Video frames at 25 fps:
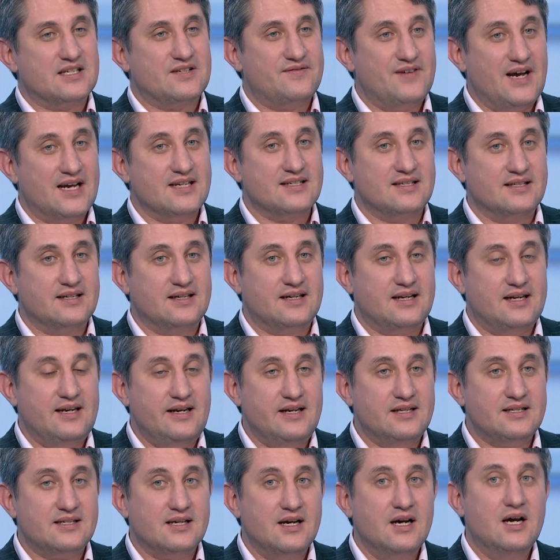связанных
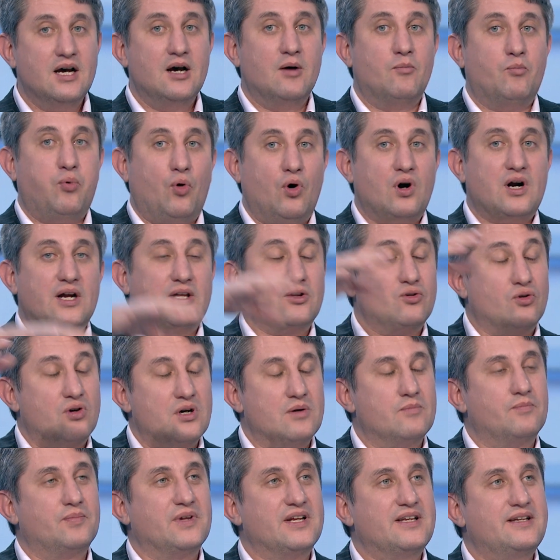лиц, по
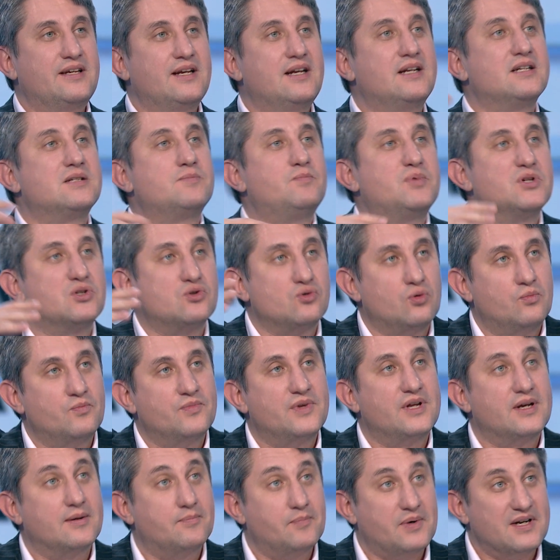которым платились
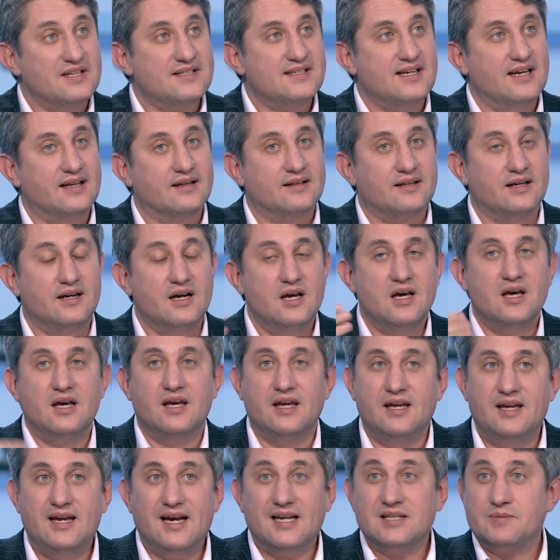безумные проценты.
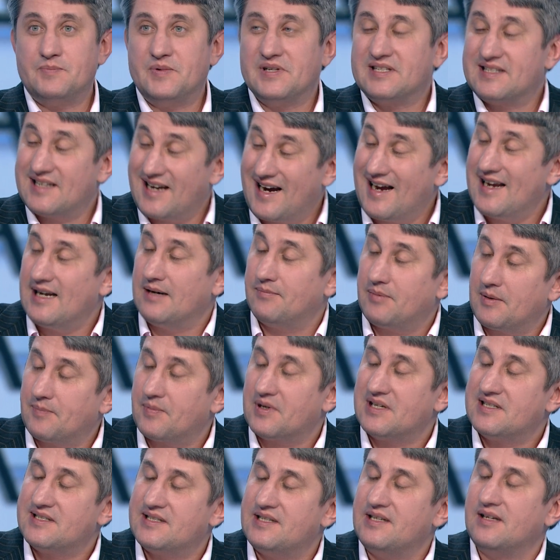И я специально
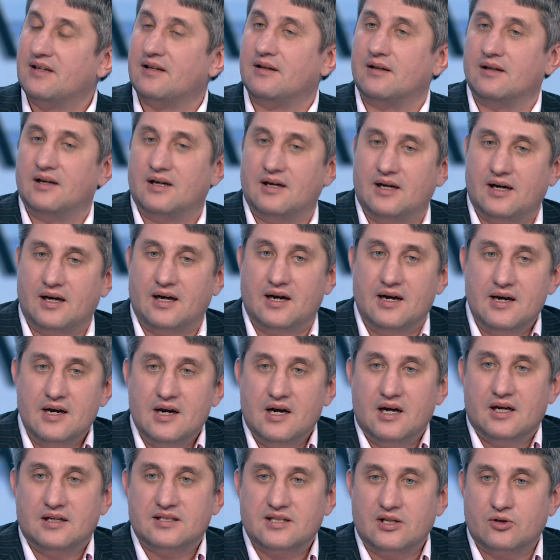попросил э,
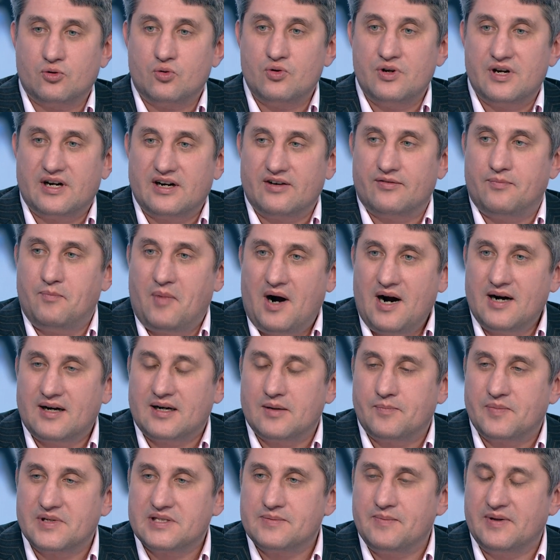сотрудников
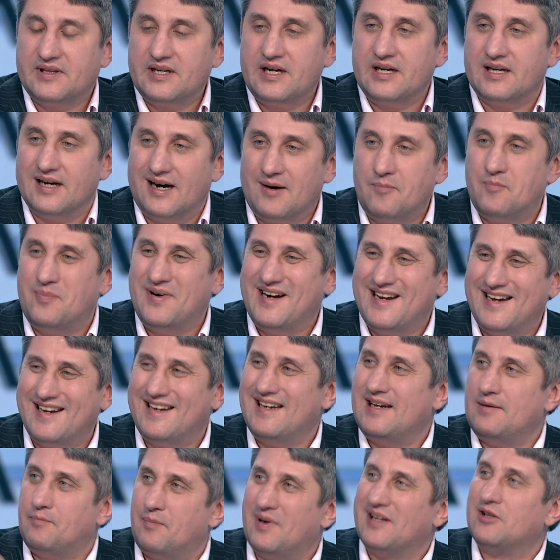банка посмотреть, а были
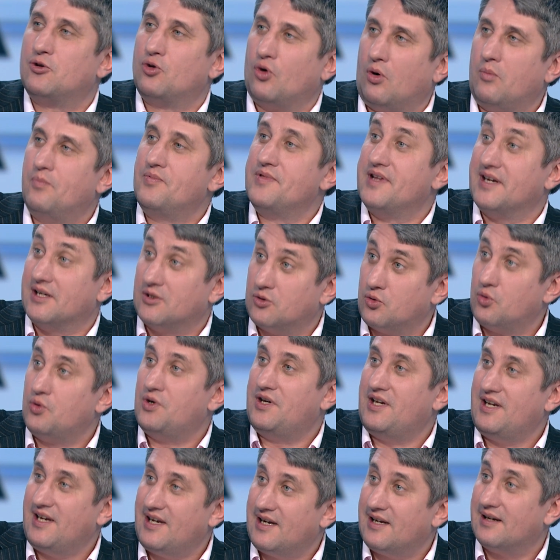ли подобные
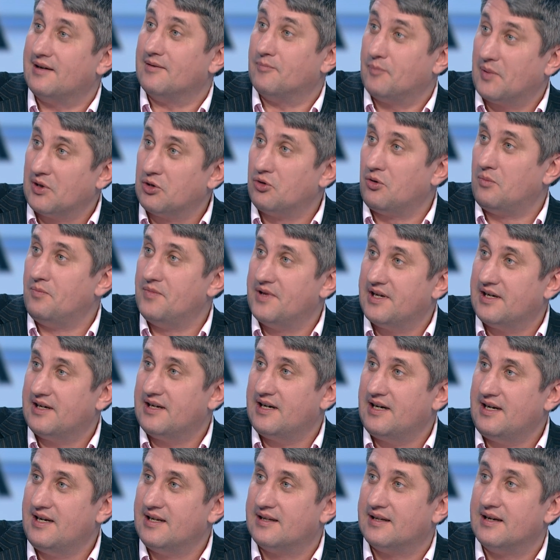другие подобные
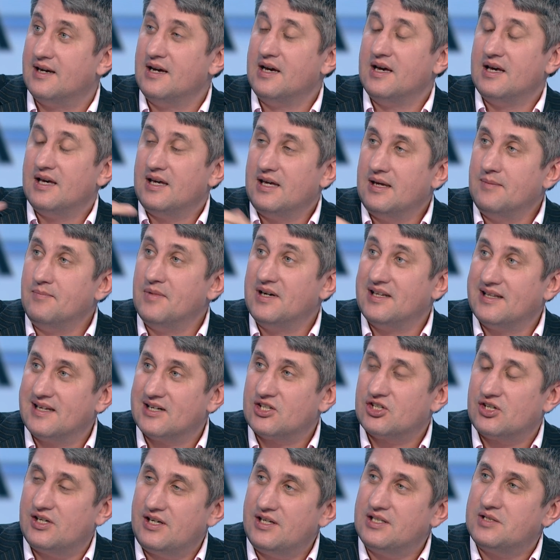кредиты. И мы
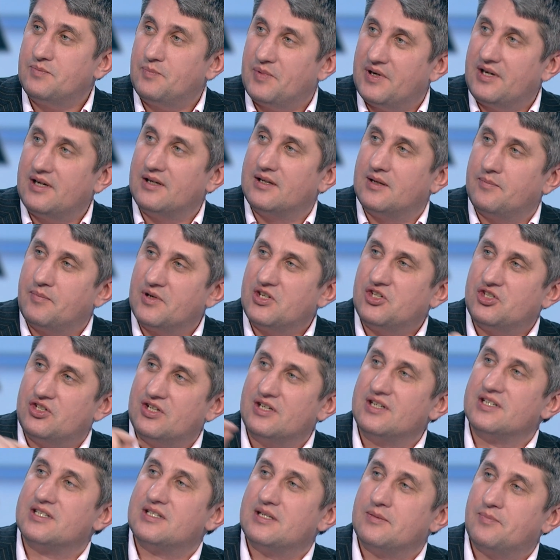нашли с периода по
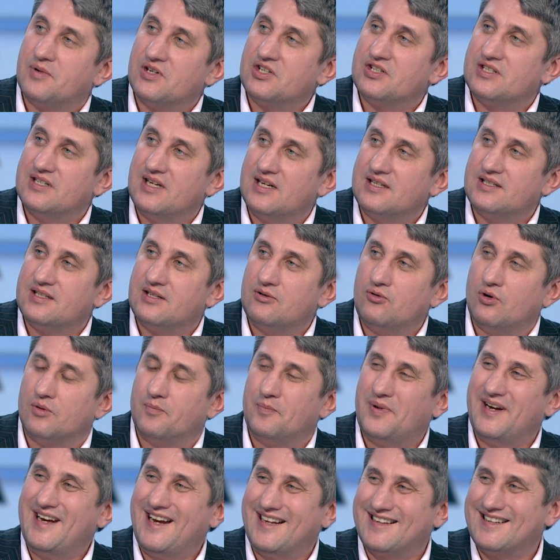14 по 16 год
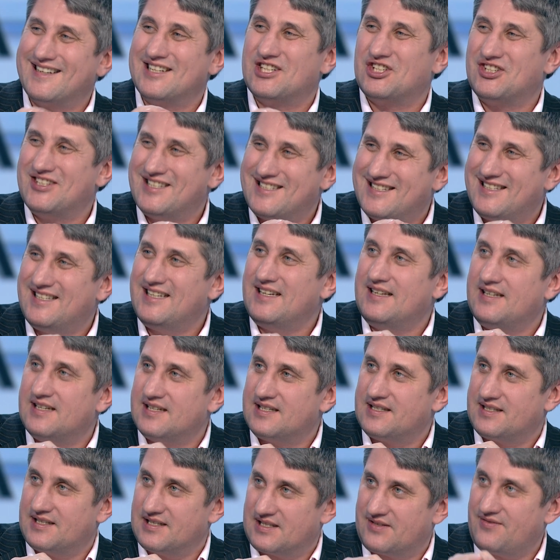порядка
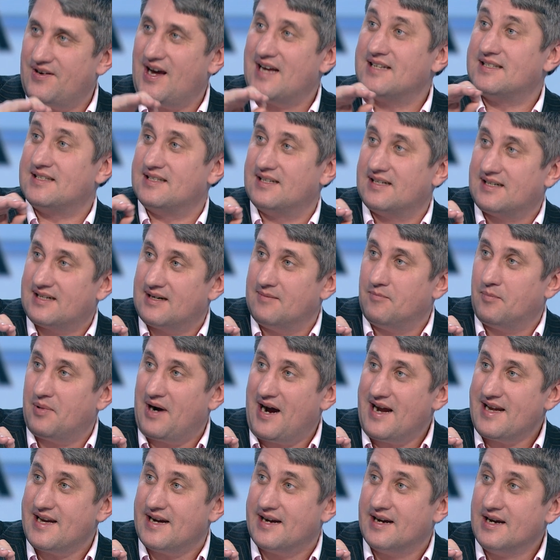60 связанных
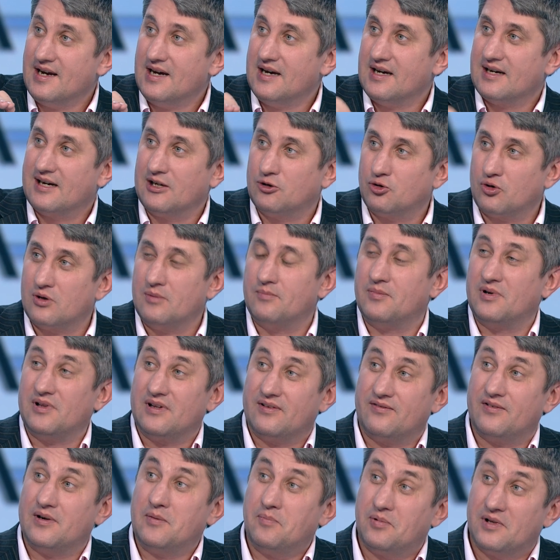компаний, которым было
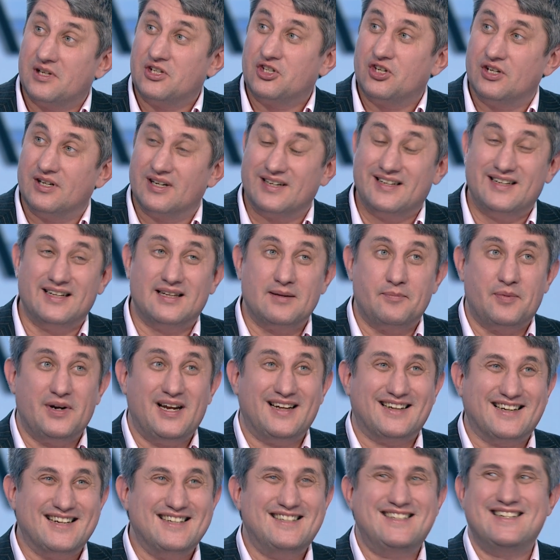выплачено где-то
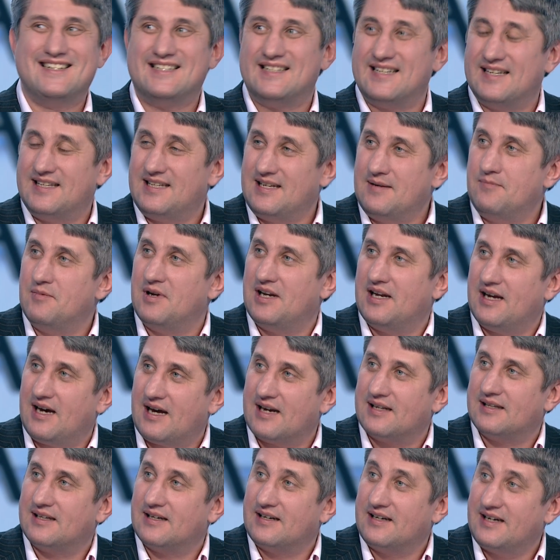порядка 10
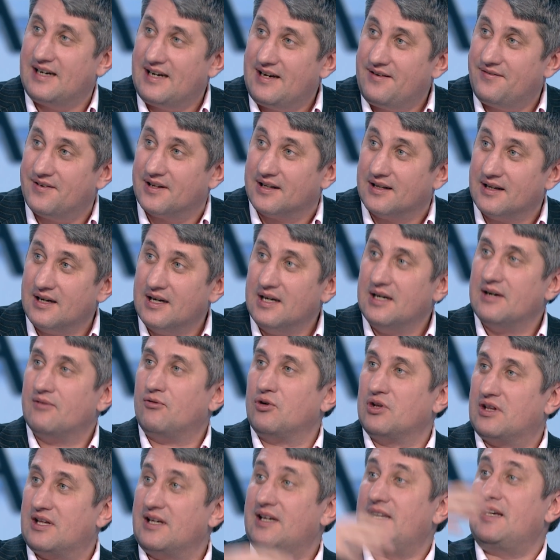миллиардов гривен
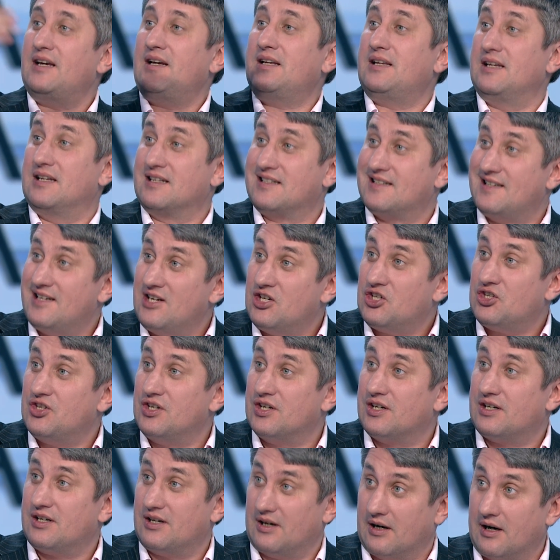вот таких
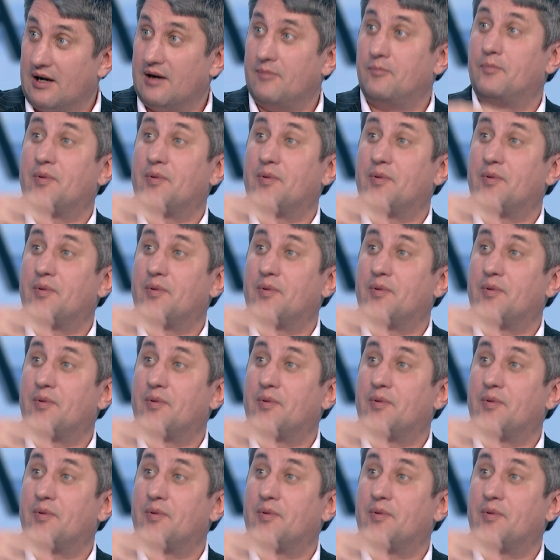излишних э,